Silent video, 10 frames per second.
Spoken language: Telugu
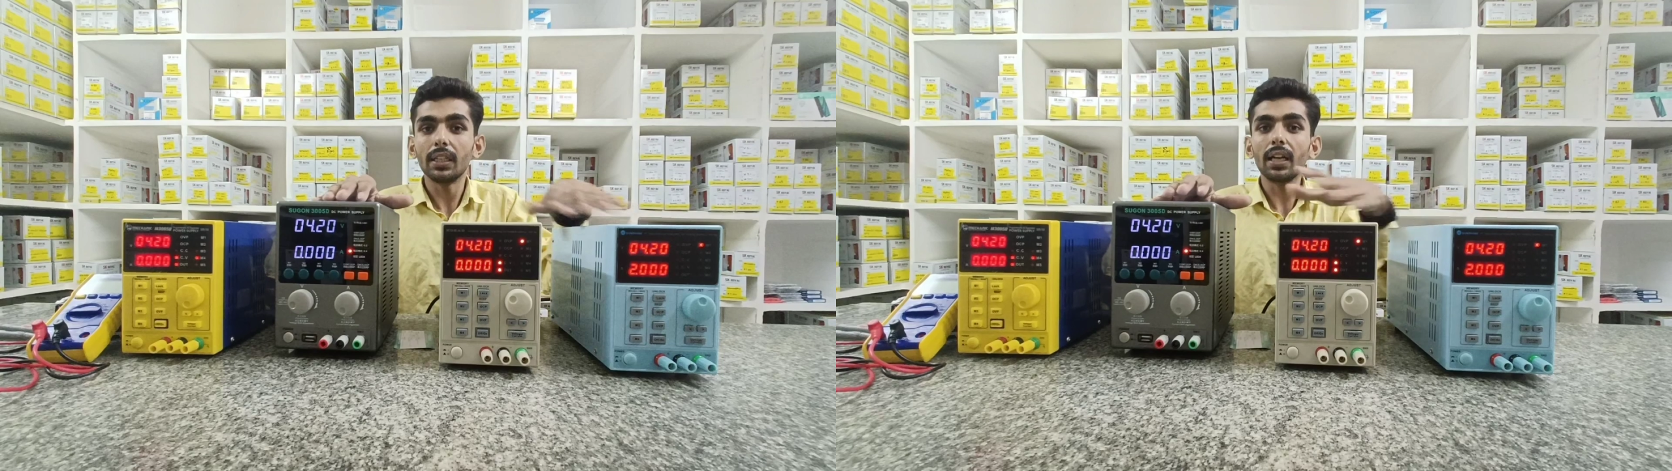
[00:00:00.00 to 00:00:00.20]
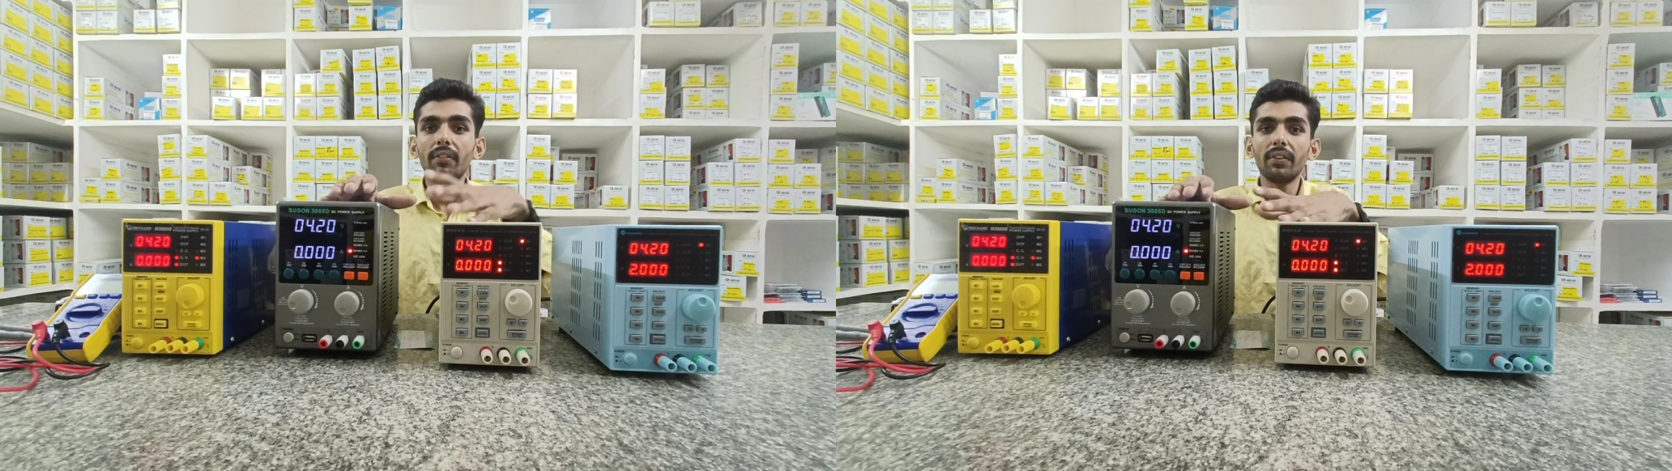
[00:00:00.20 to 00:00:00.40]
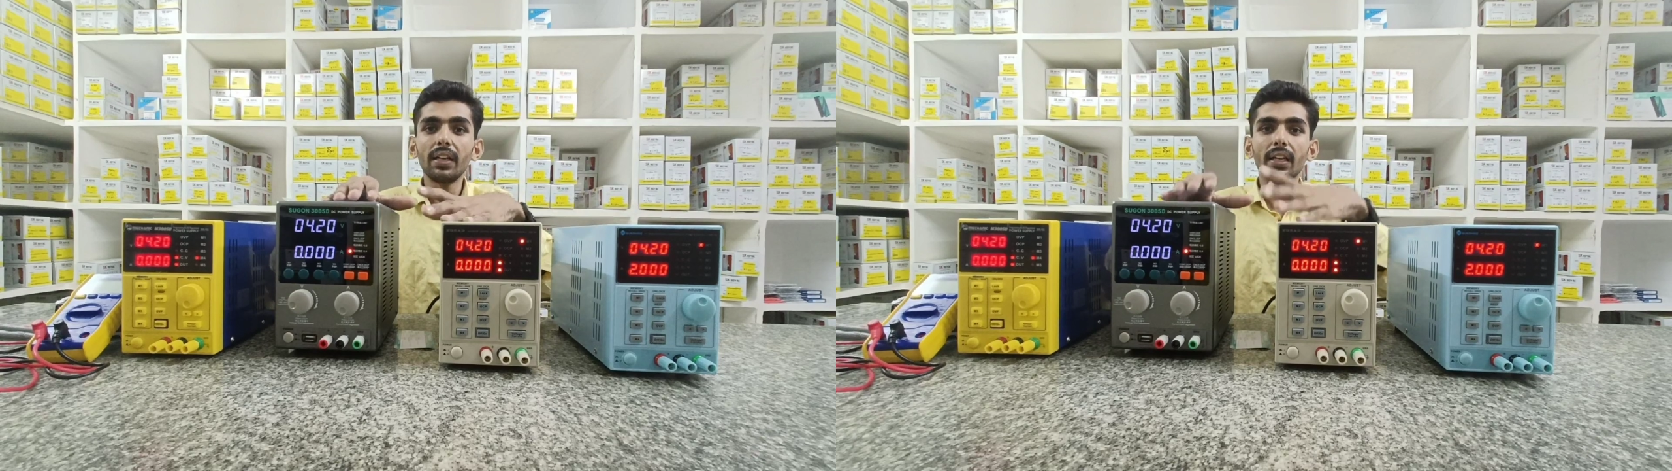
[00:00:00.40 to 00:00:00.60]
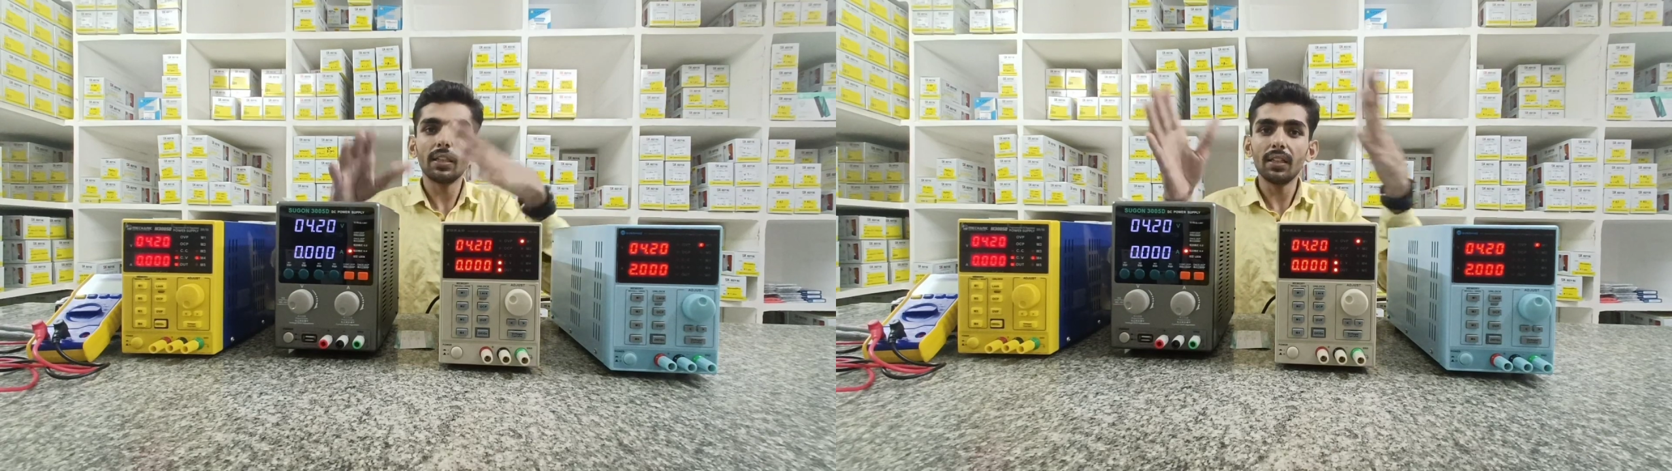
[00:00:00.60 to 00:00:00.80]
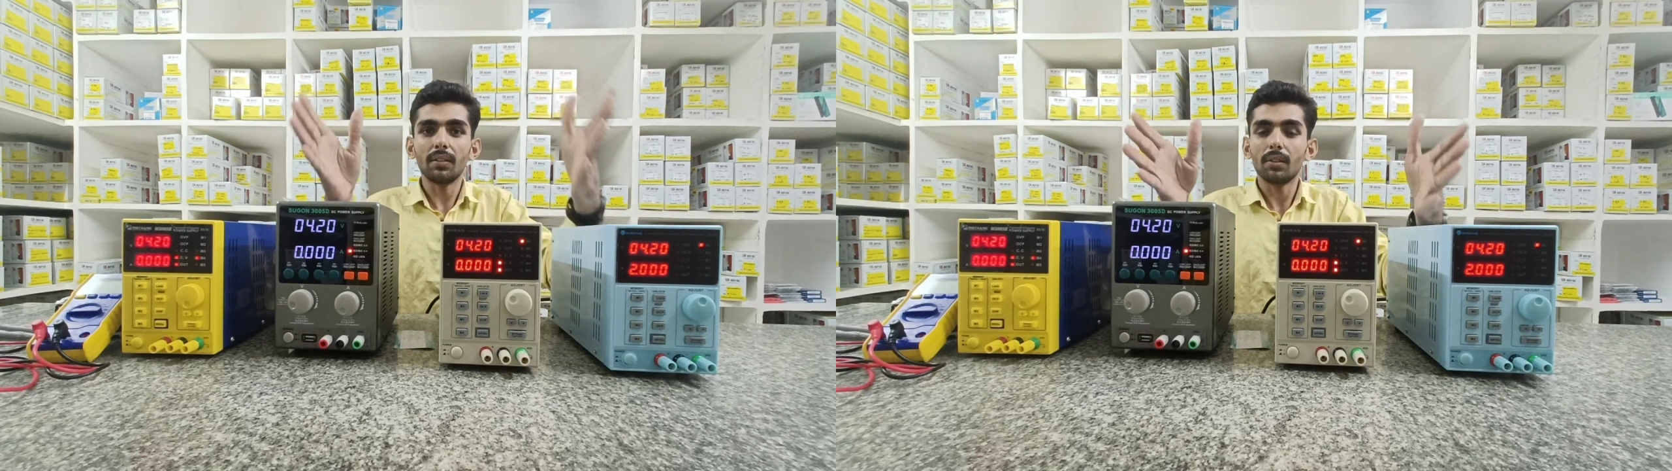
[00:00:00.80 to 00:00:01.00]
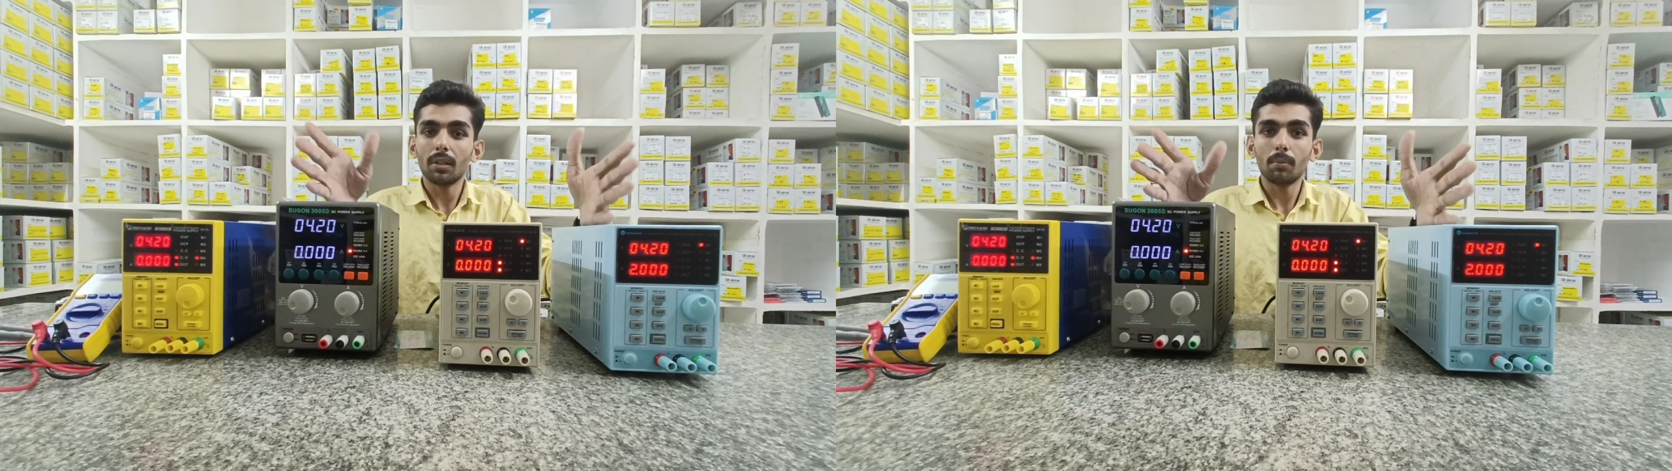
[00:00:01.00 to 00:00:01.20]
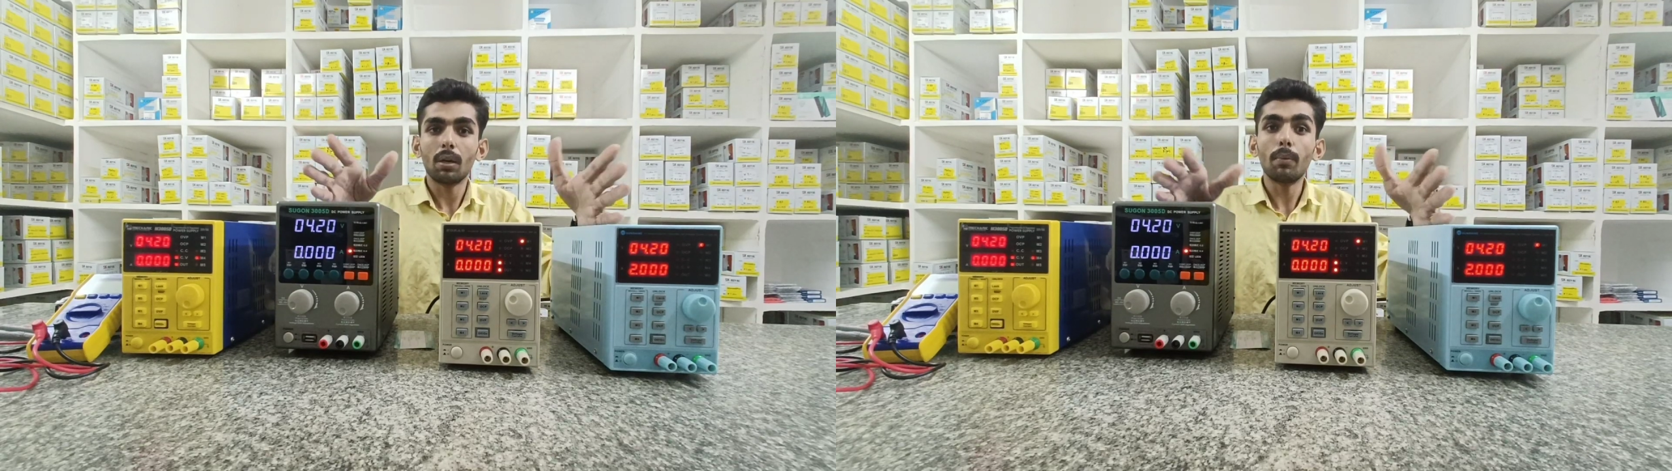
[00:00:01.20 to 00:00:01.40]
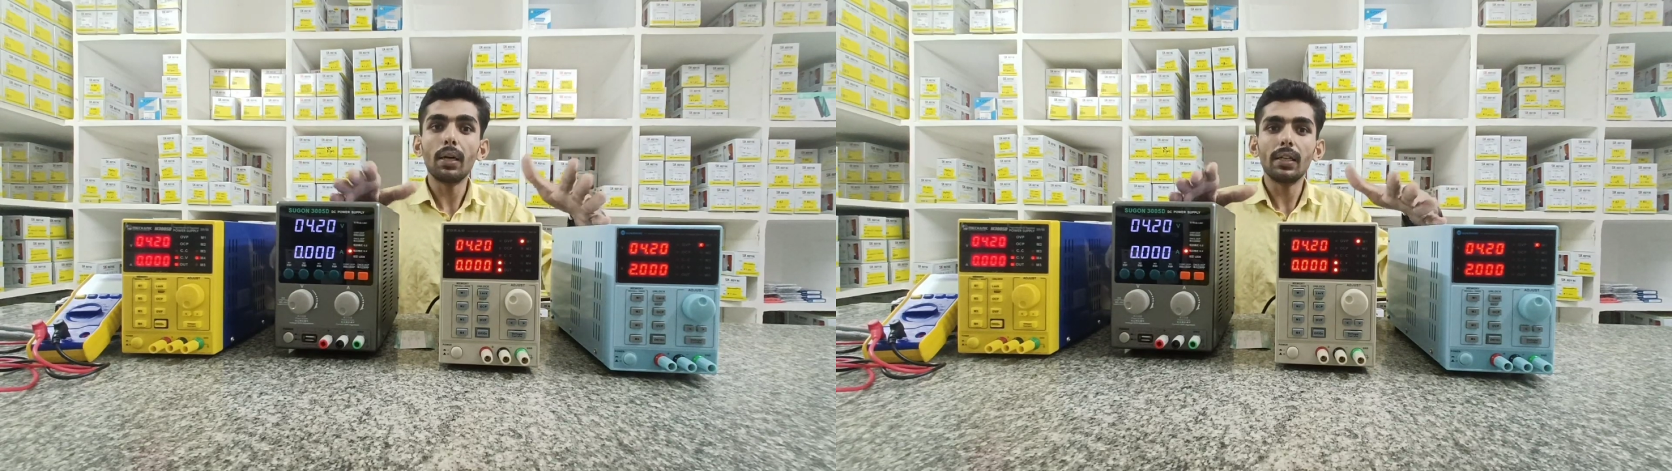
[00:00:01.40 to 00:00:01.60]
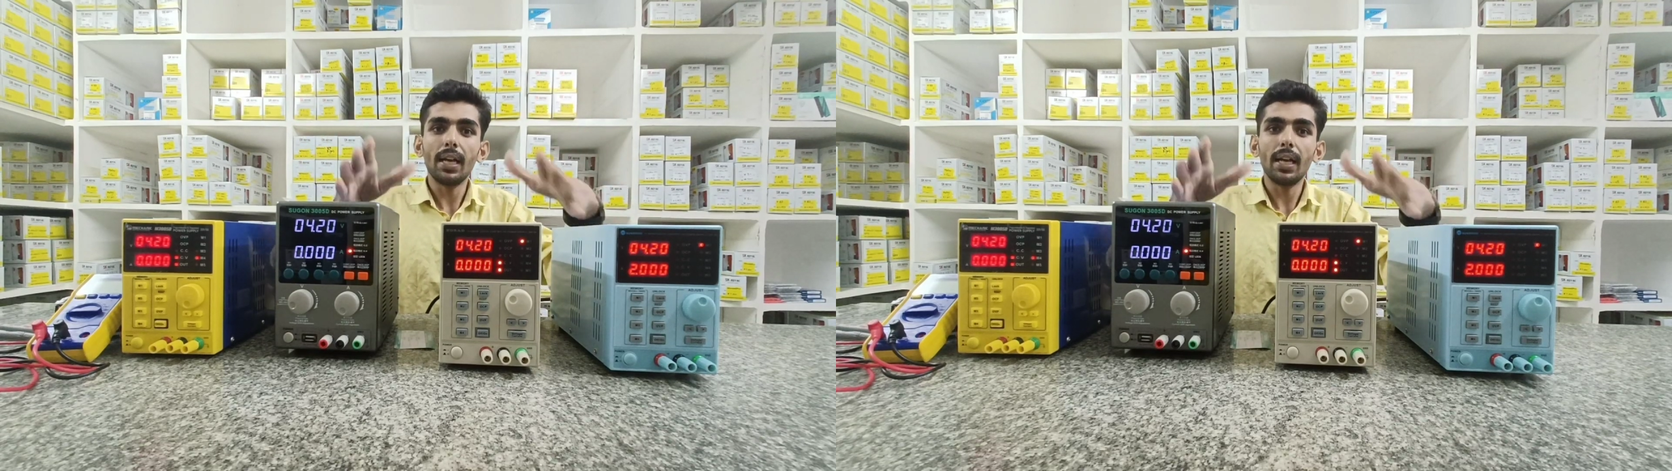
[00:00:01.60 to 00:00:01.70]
ఇంకా వేరే ఏదైనా మొబైల్